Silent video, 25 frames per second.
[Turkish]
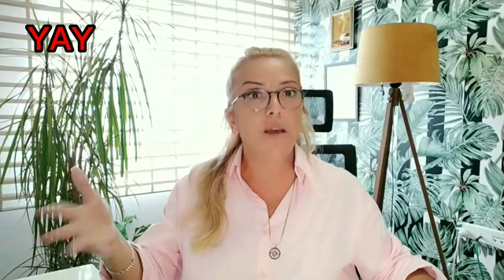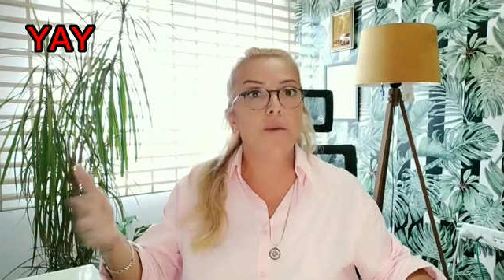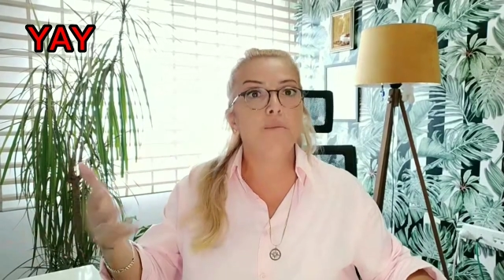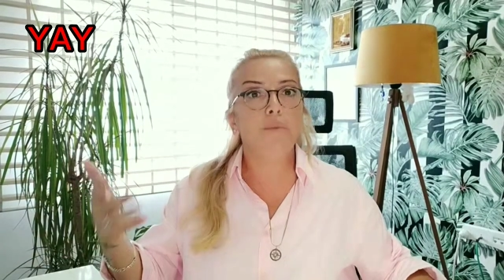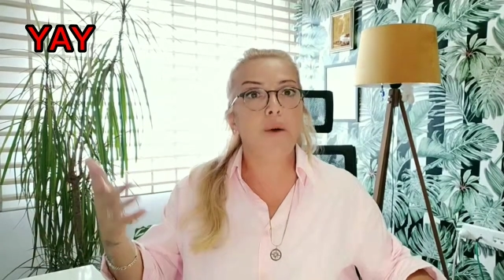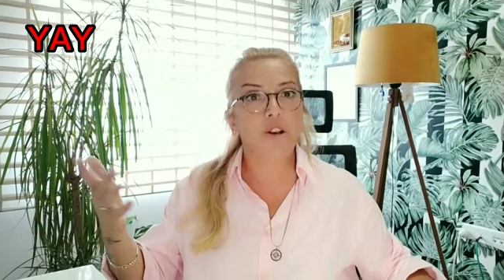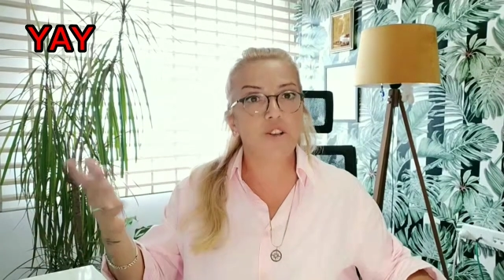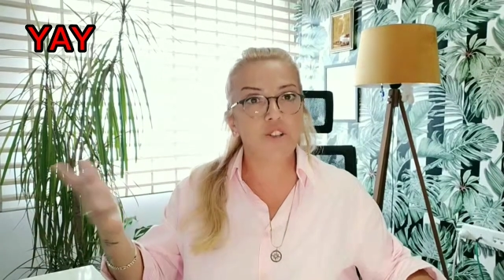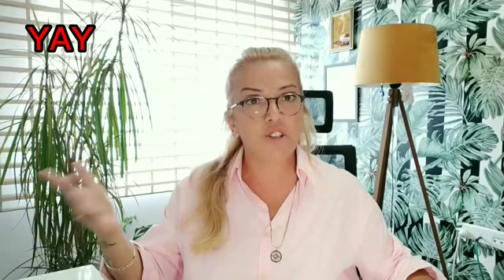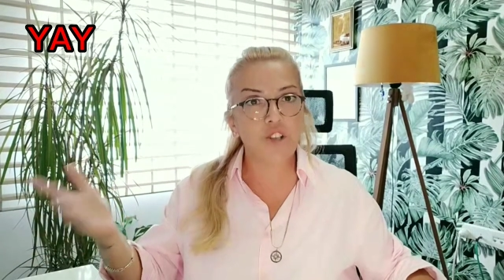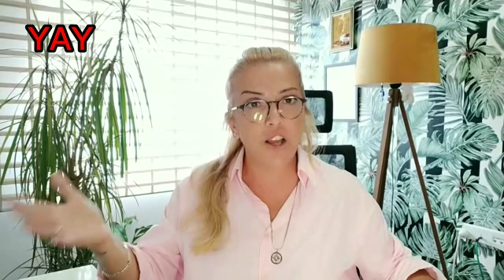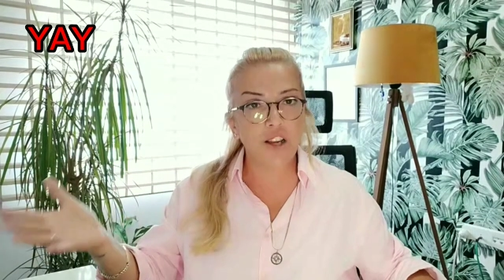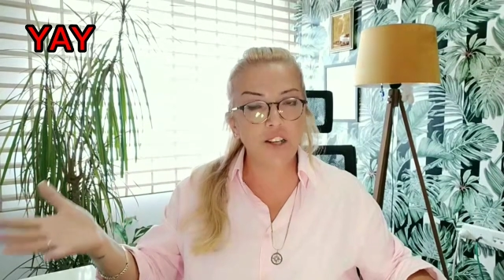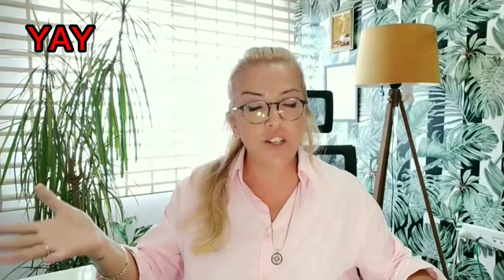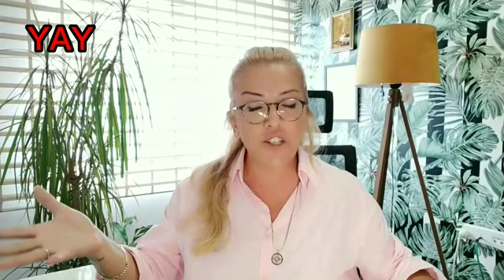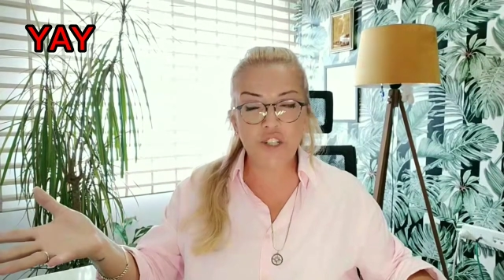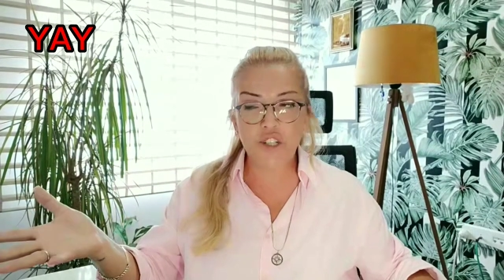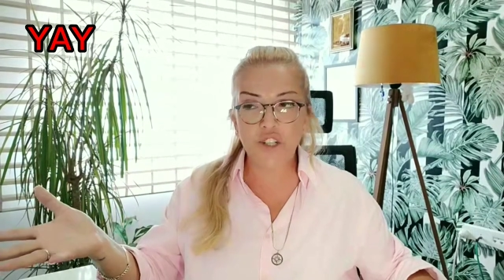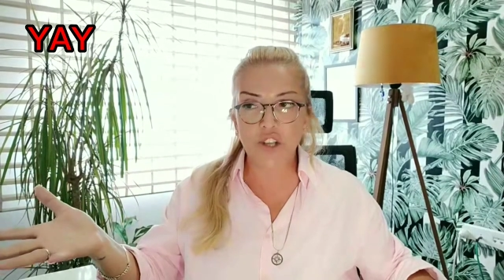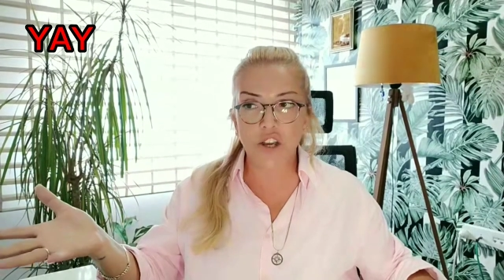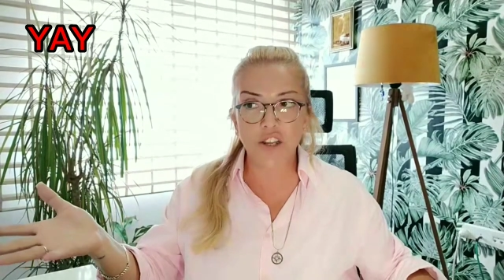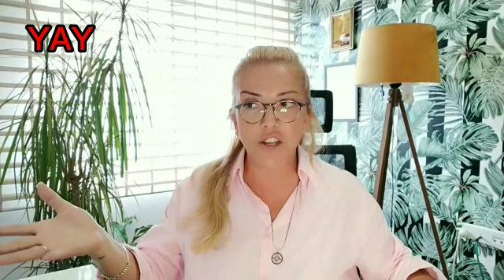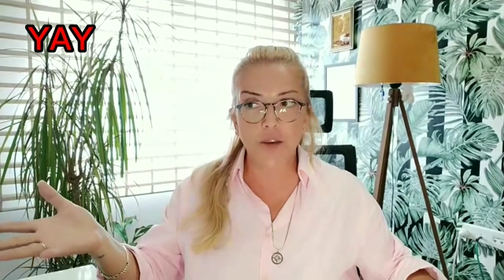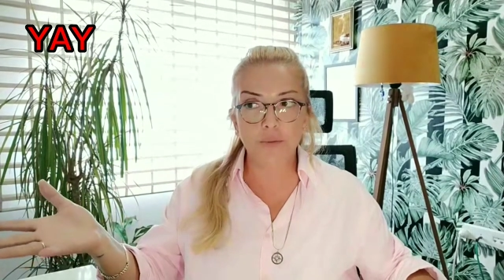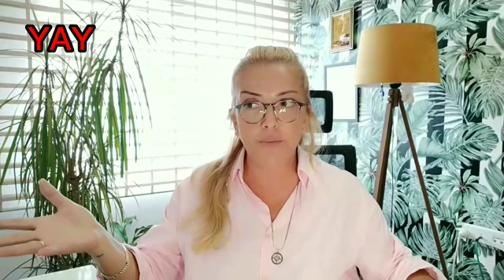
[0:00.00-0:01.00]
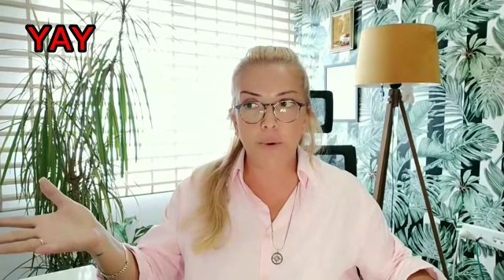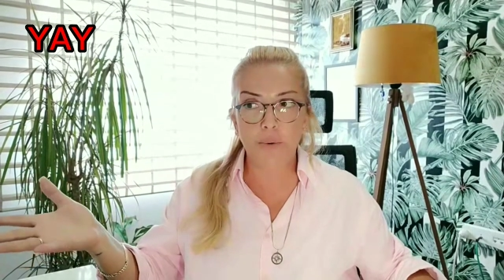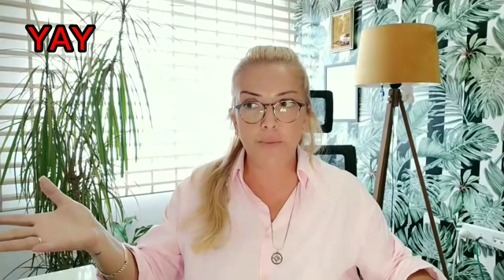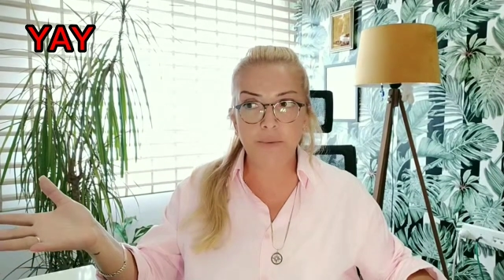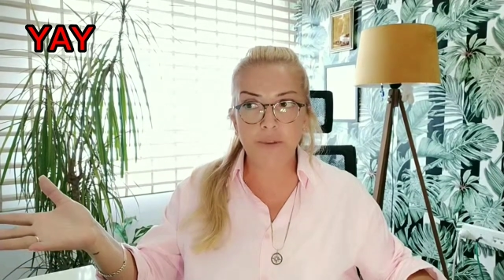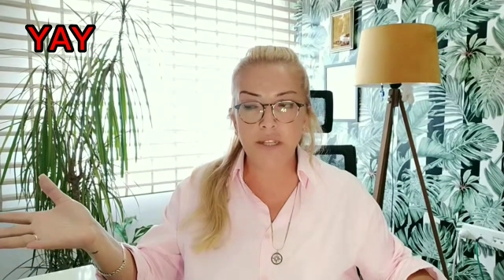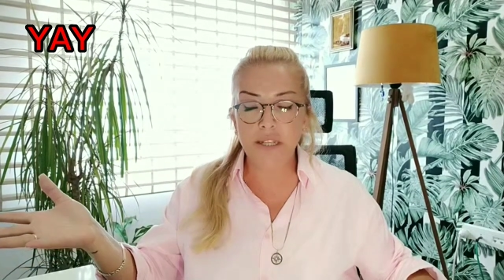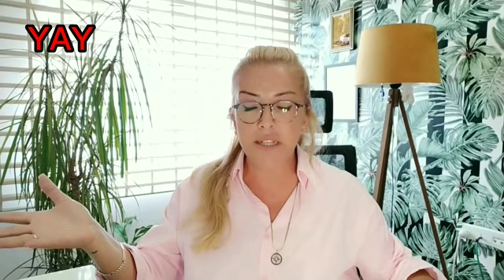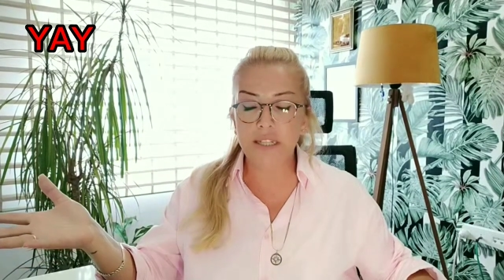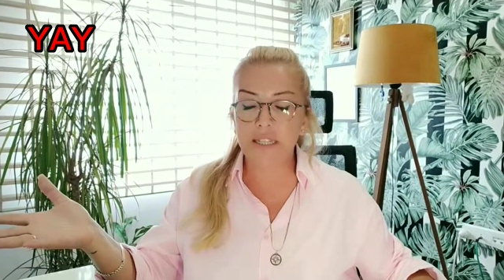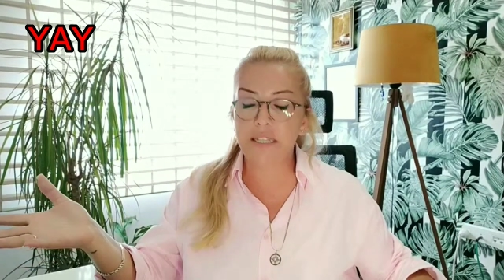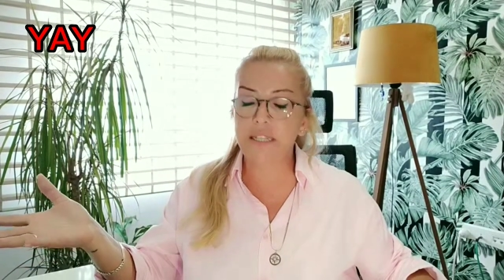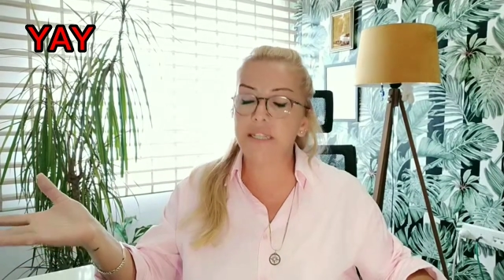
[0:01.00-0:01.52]
Başlangıçtan
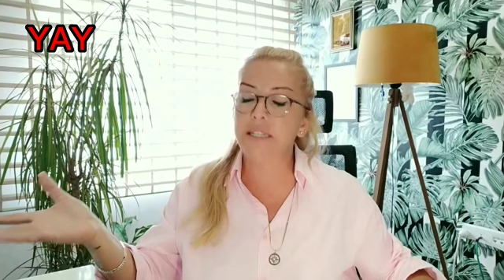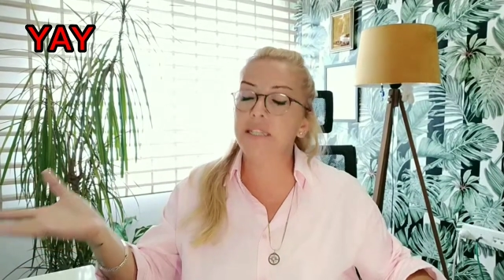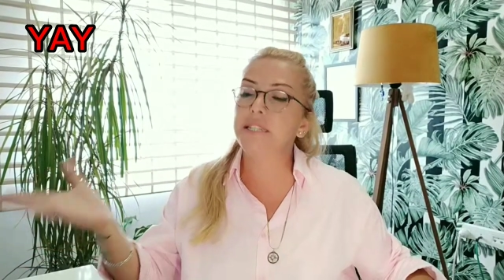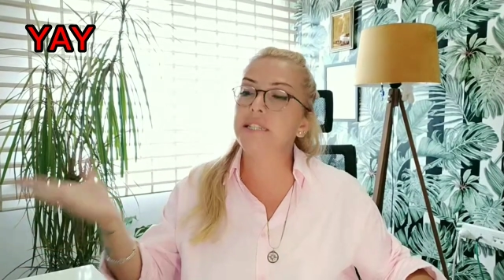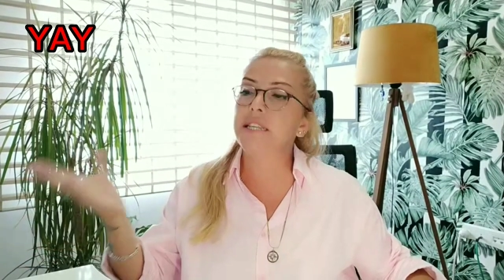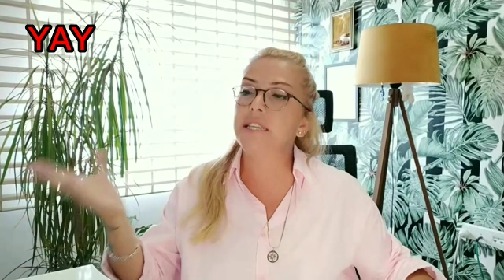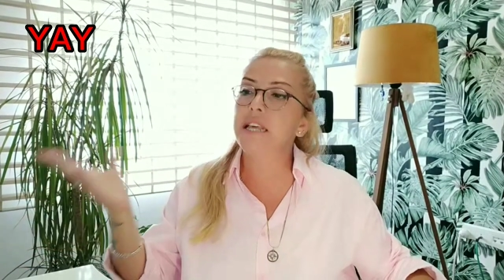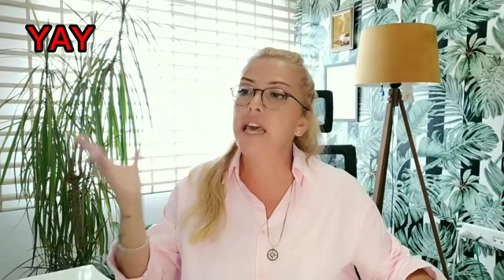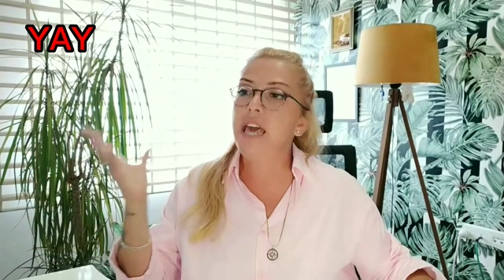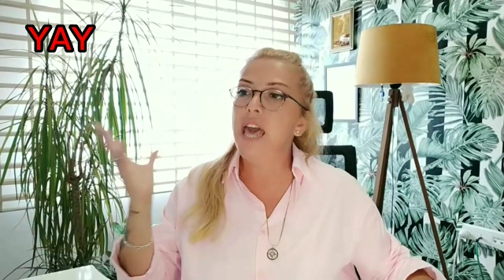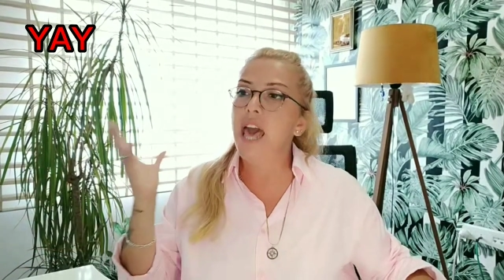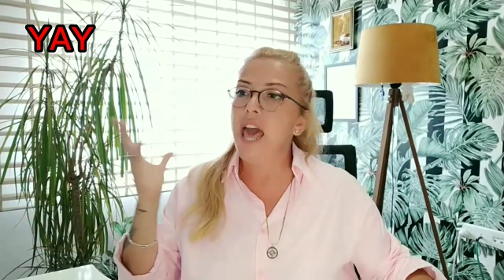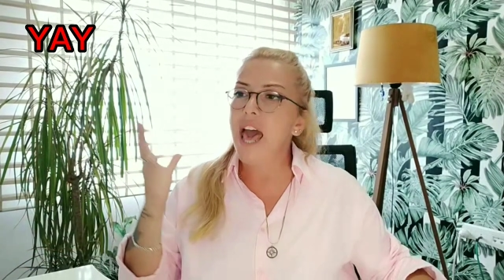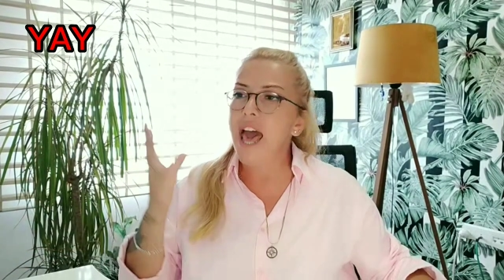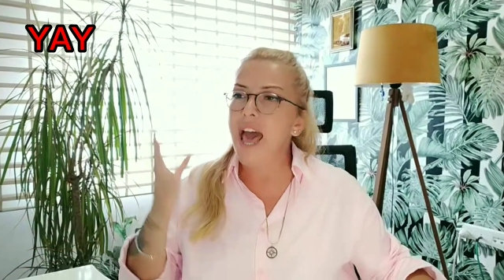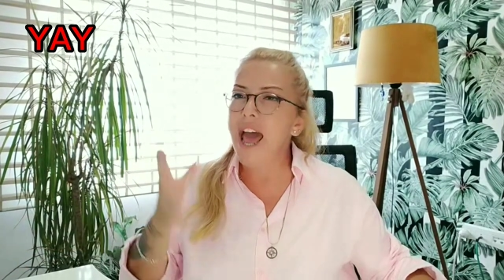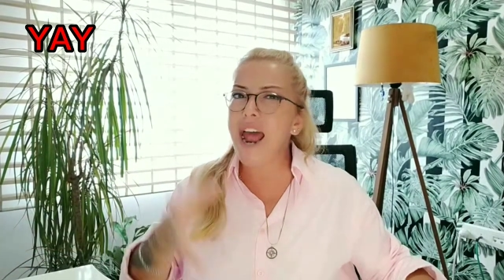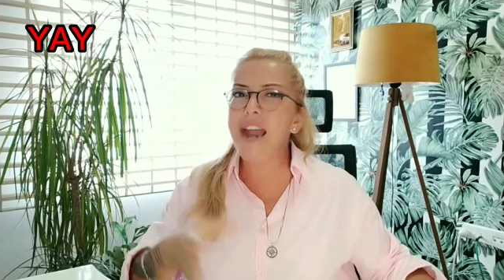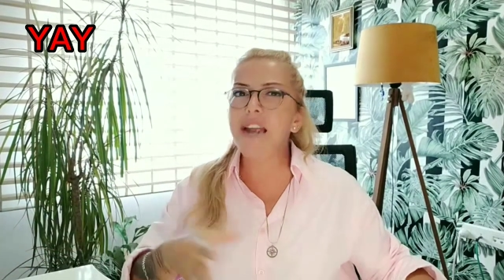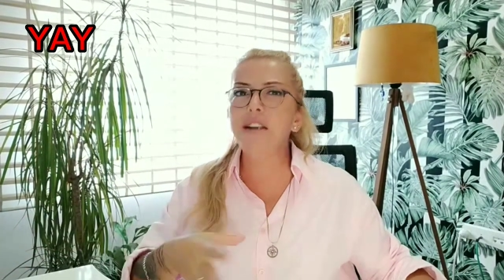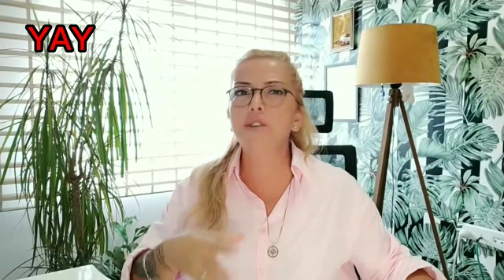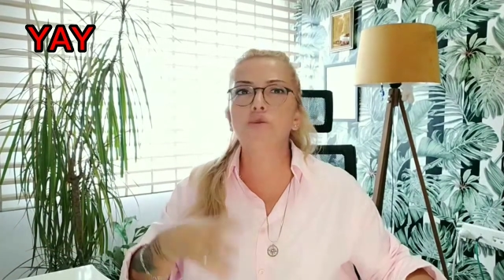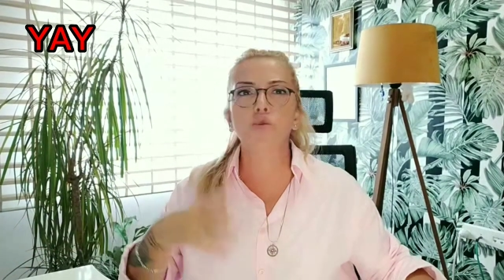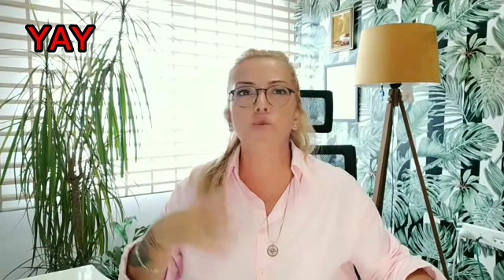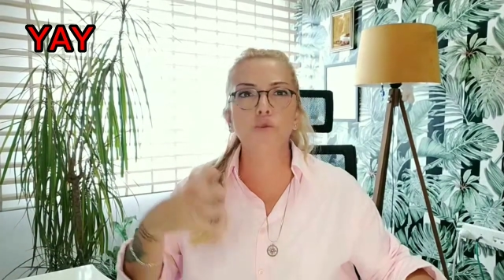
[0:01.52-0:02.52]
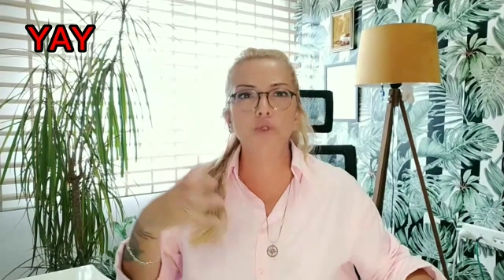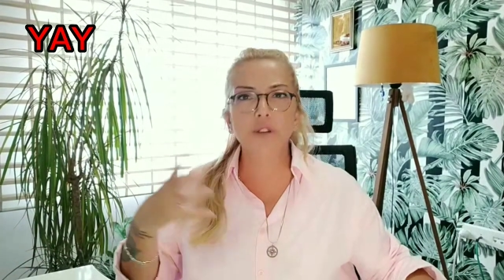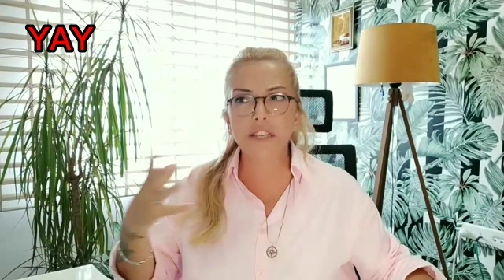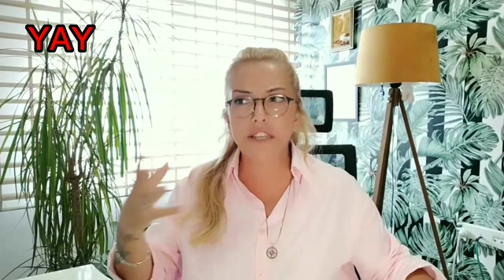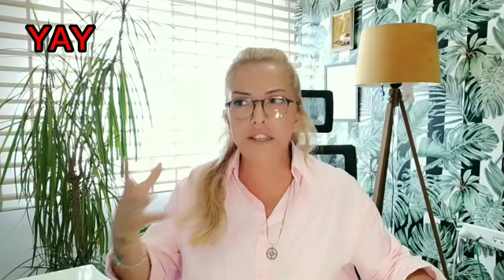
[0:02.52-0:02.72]
yapabilirsiniz. Her türlü